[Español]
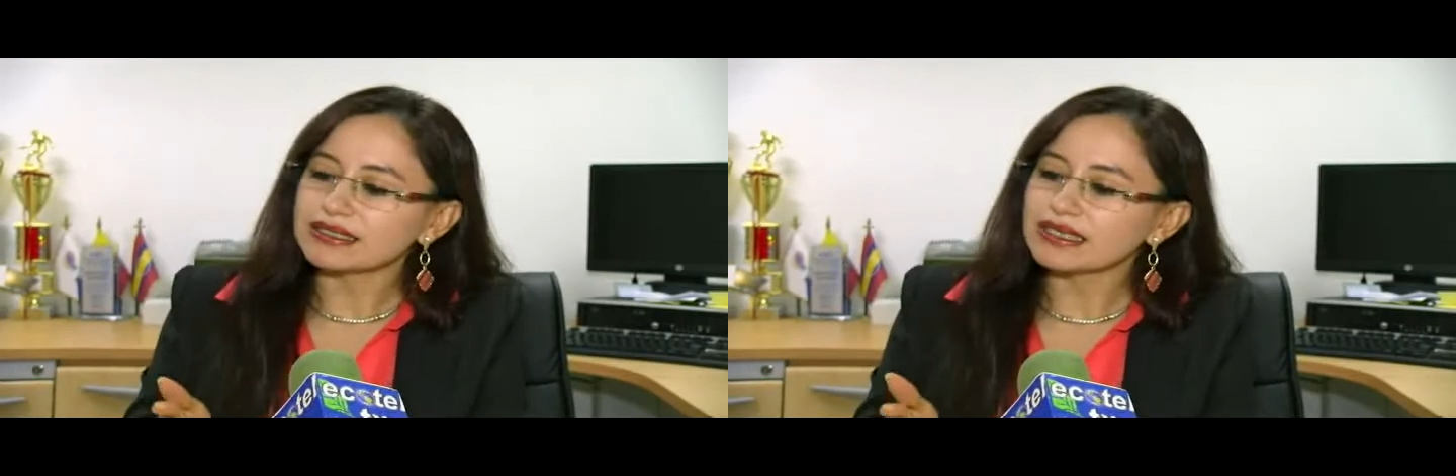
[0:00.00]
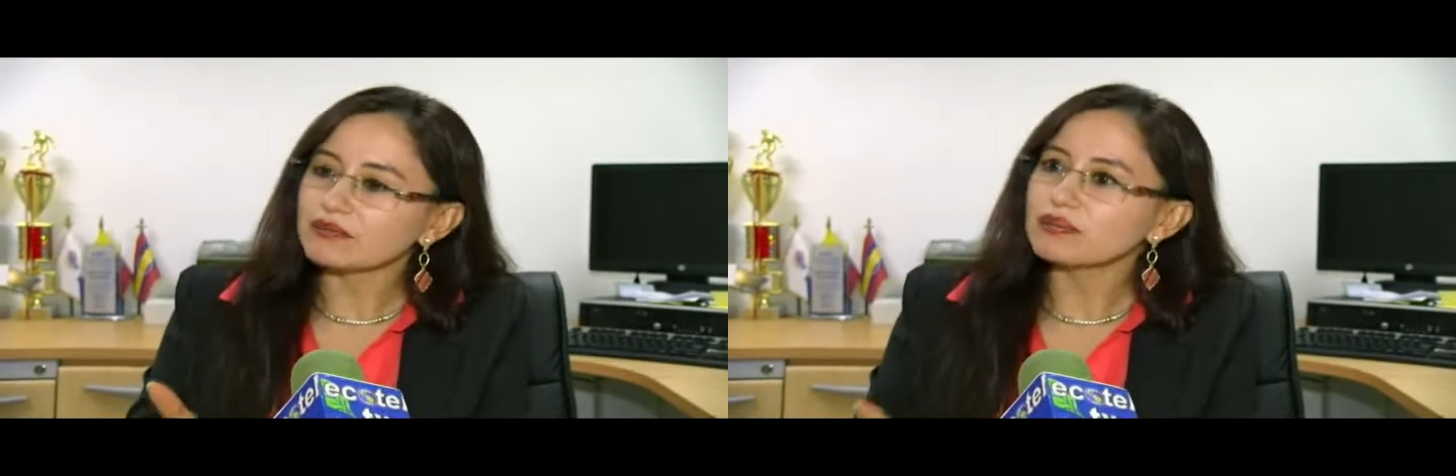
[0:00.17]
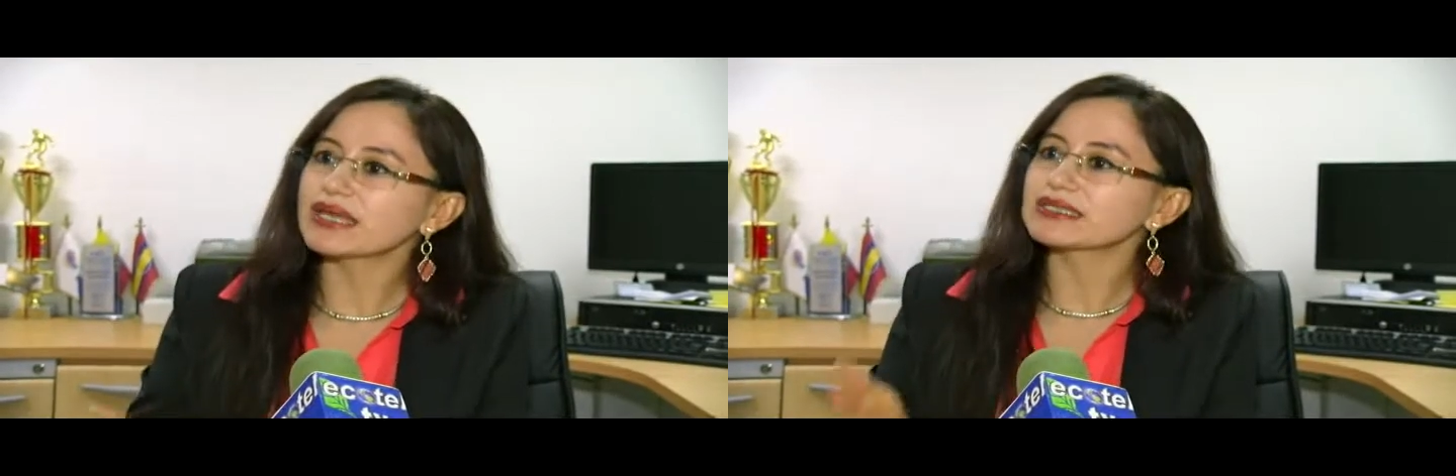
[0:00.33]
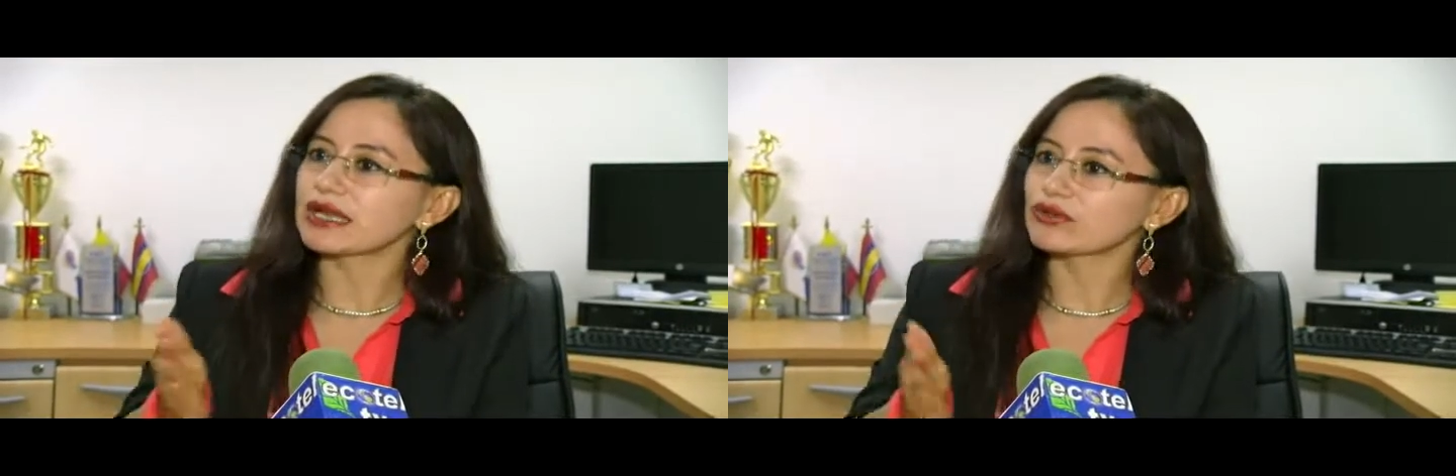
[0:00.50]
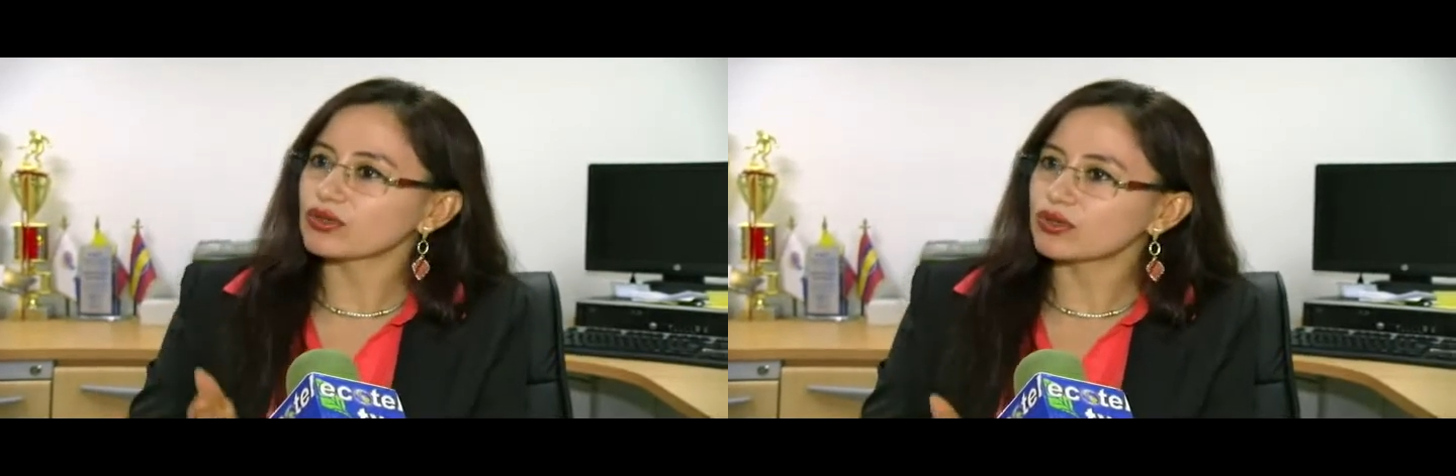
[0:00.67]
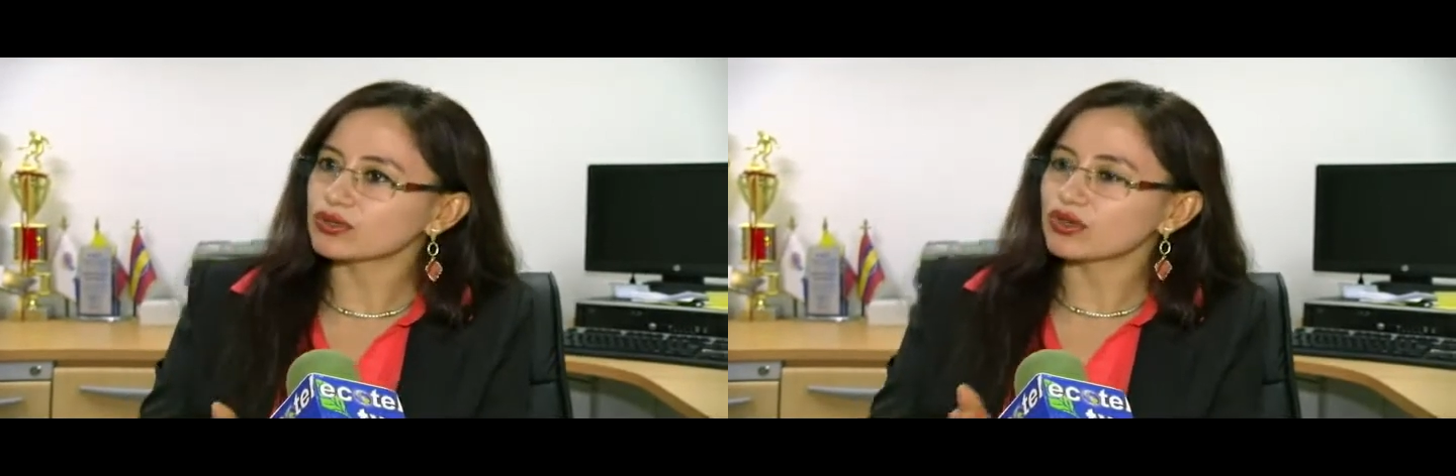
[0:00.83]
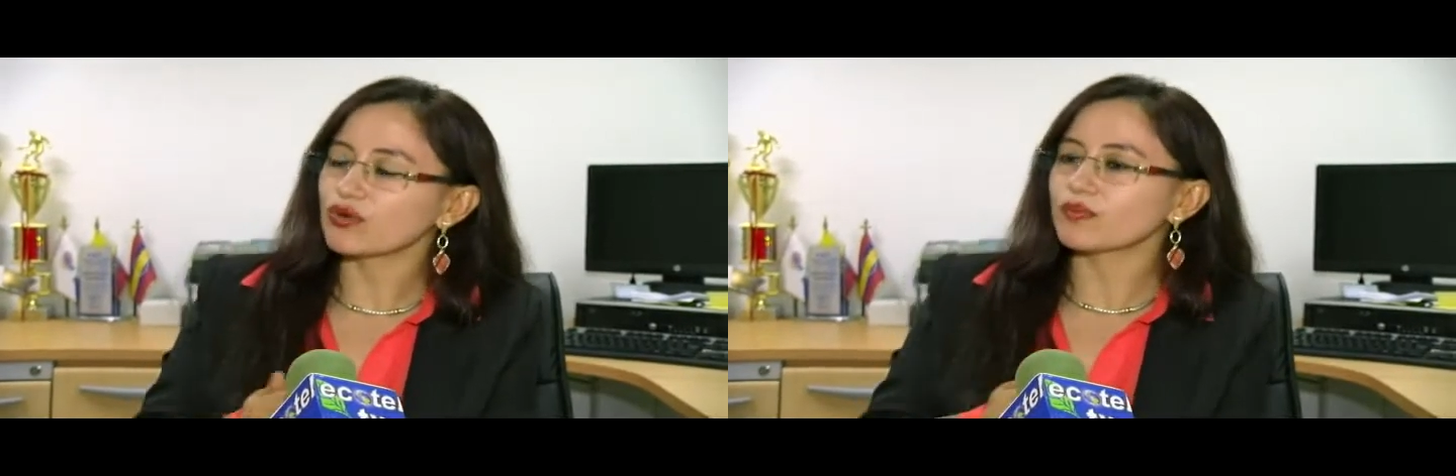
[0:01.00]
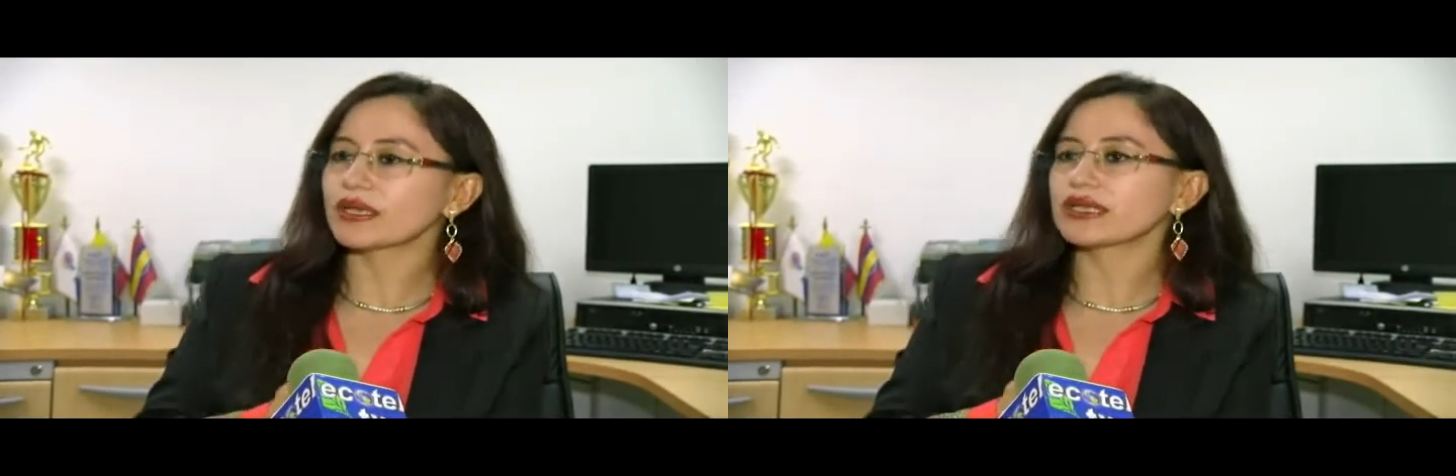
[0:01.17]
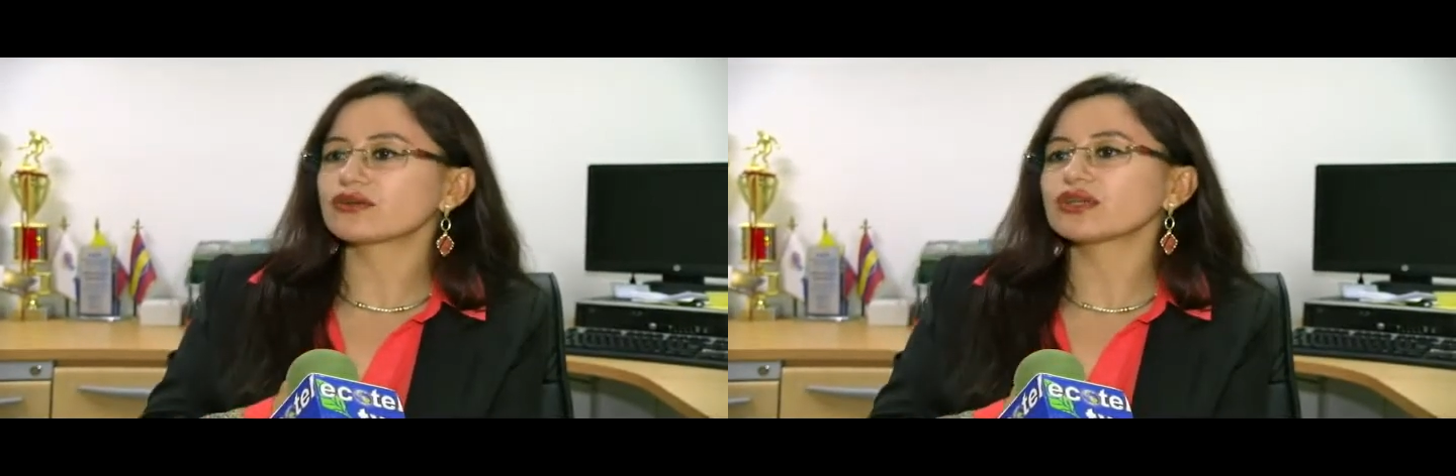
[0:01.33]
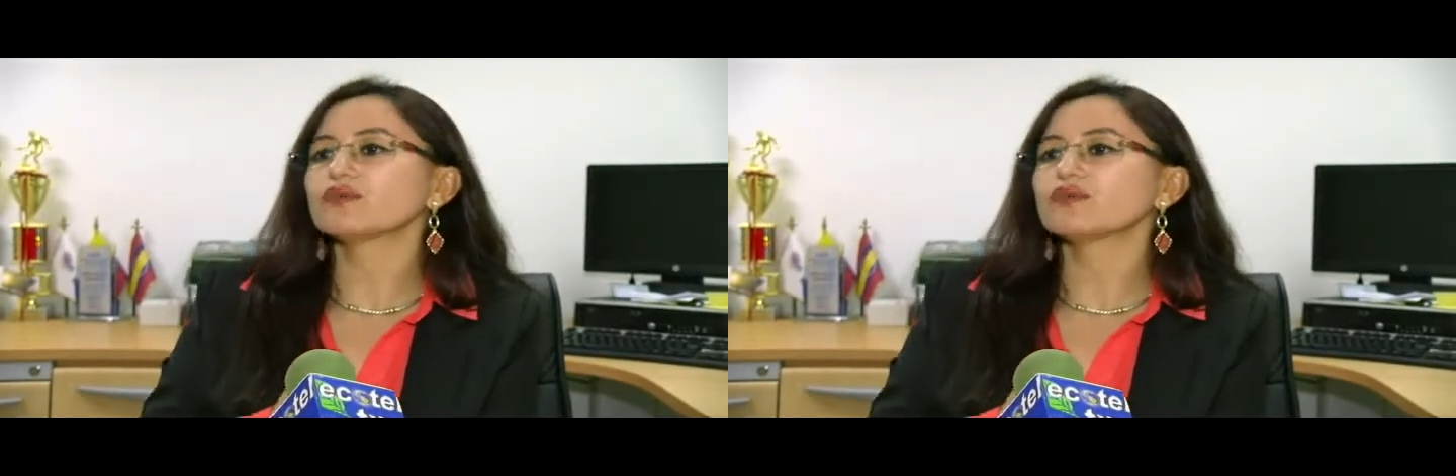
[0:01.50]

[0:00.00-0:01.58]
reemplazando el otro compañero